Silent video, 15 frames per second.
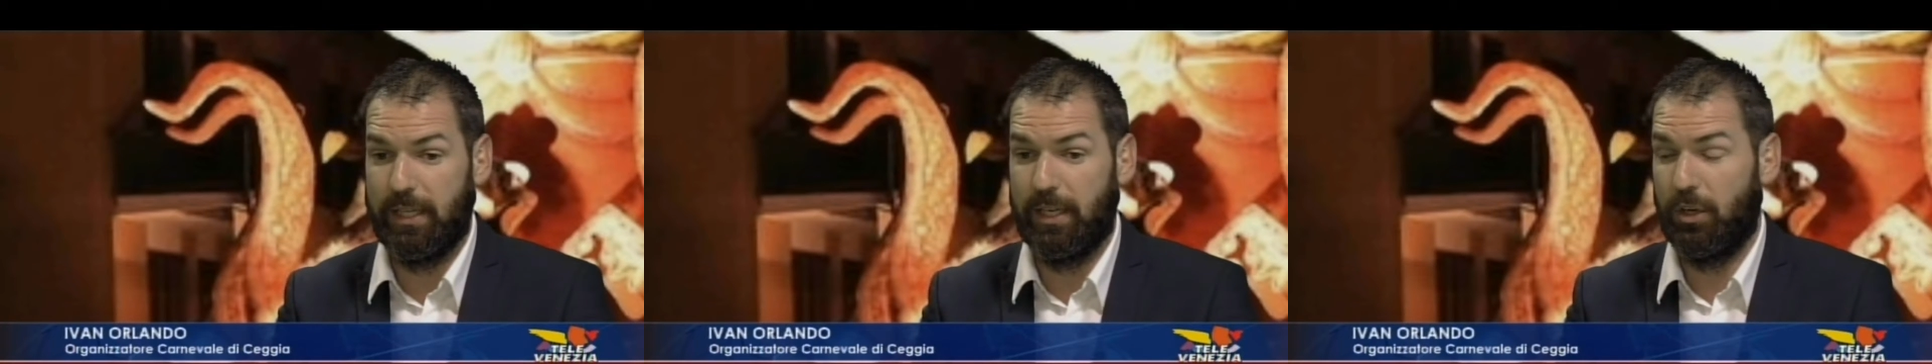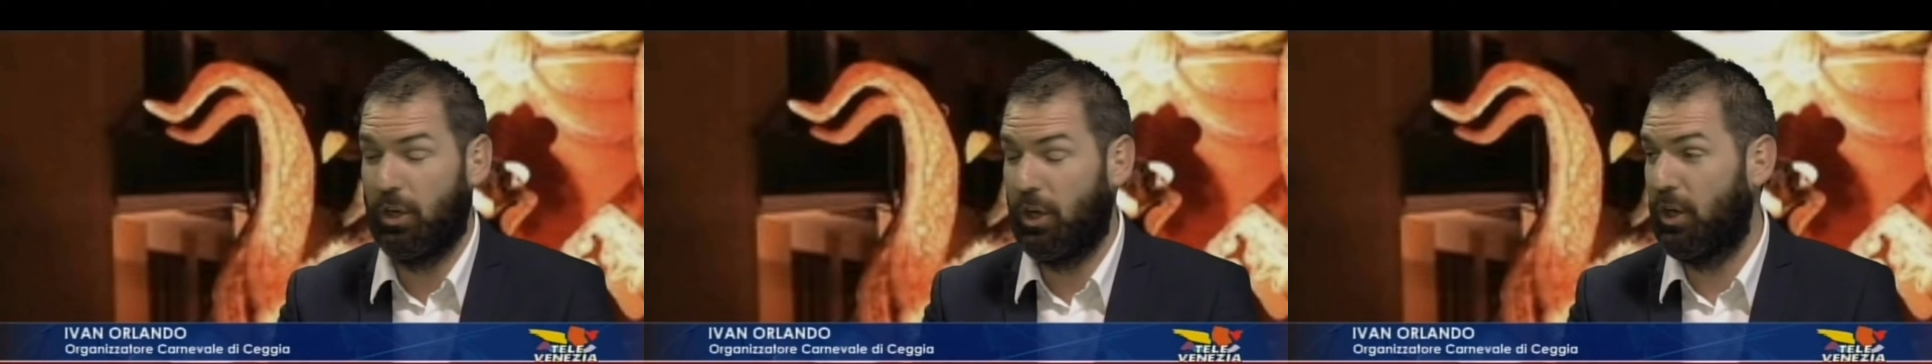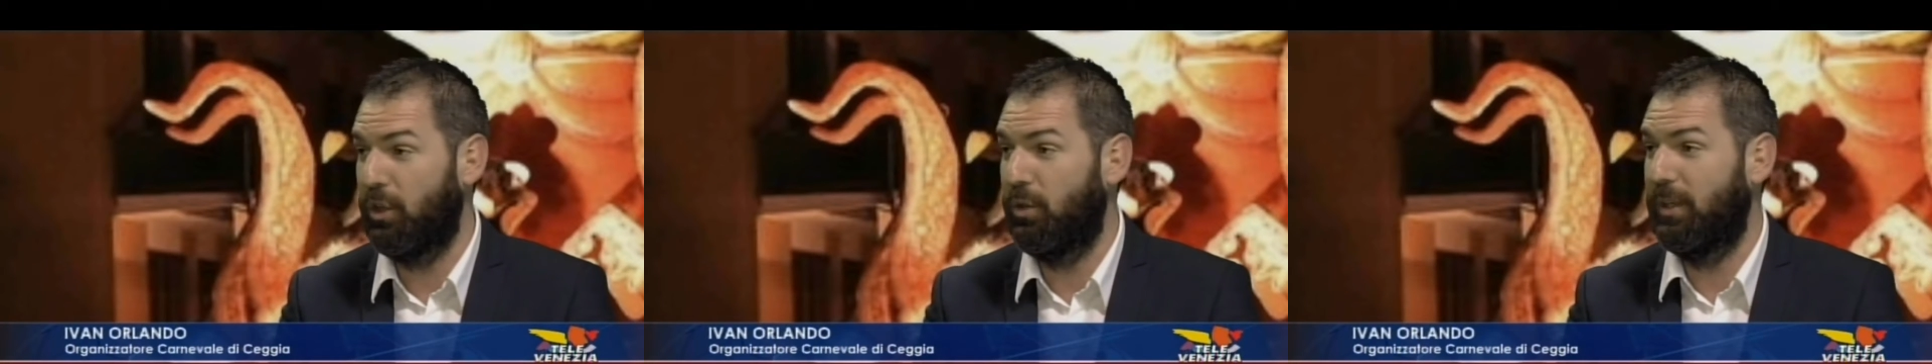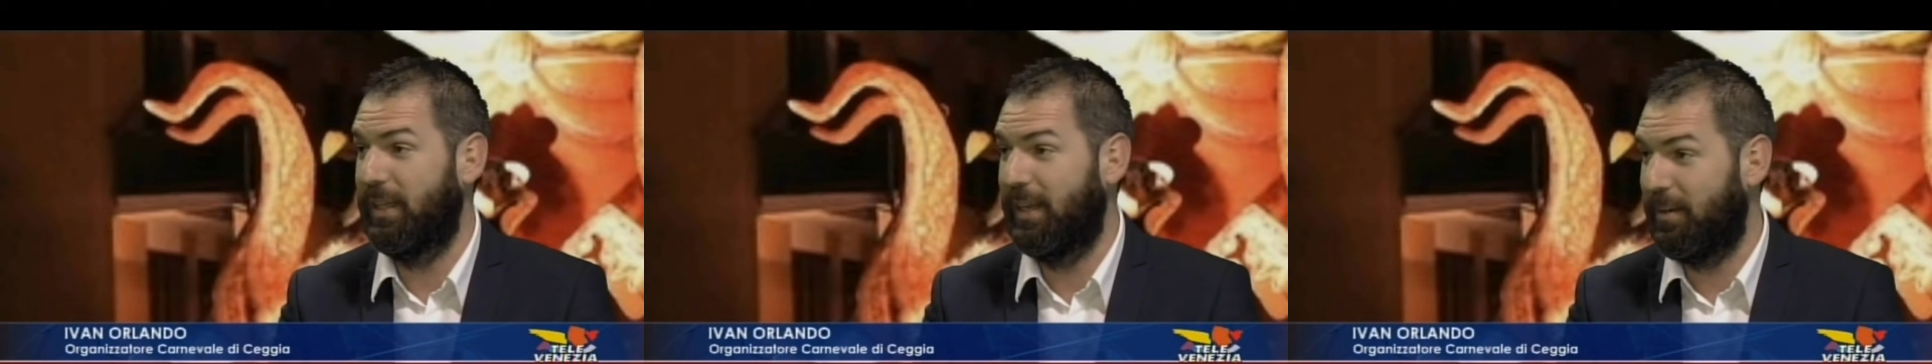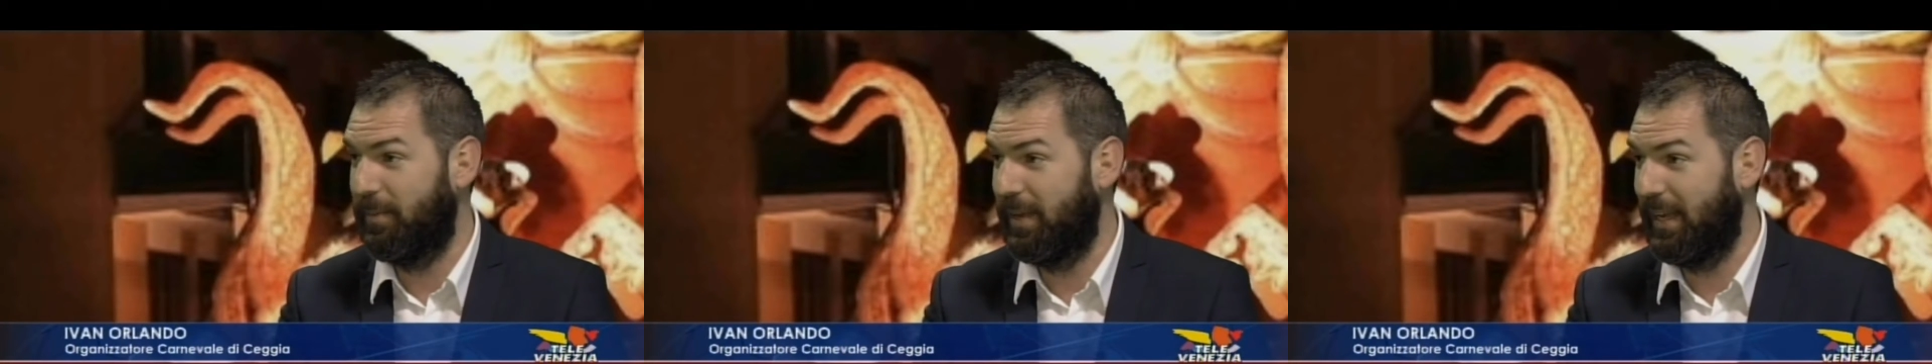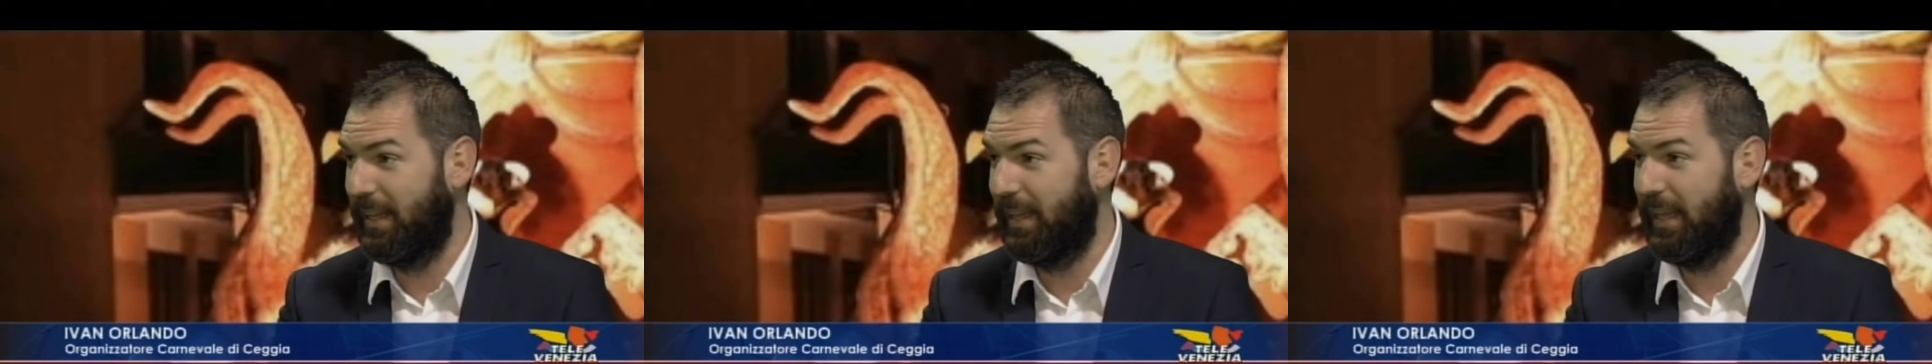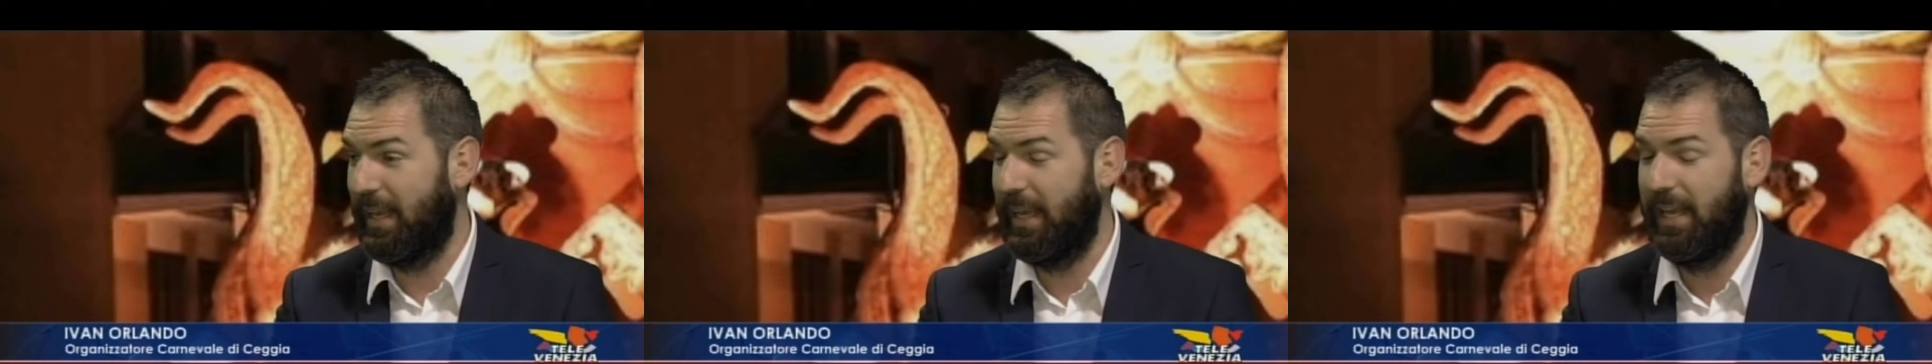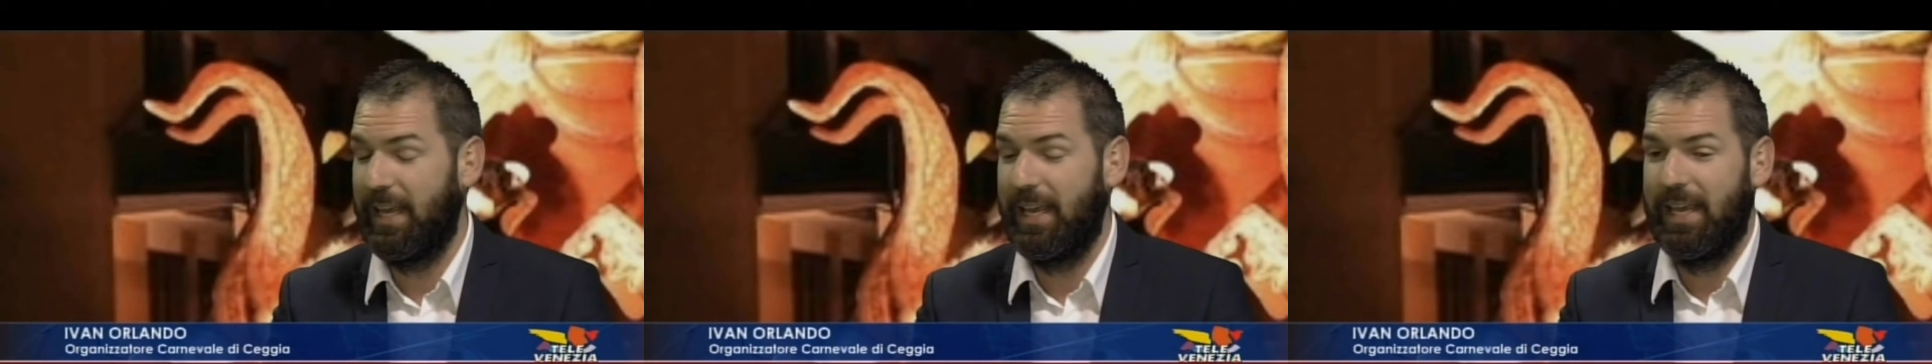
ricordo, interamente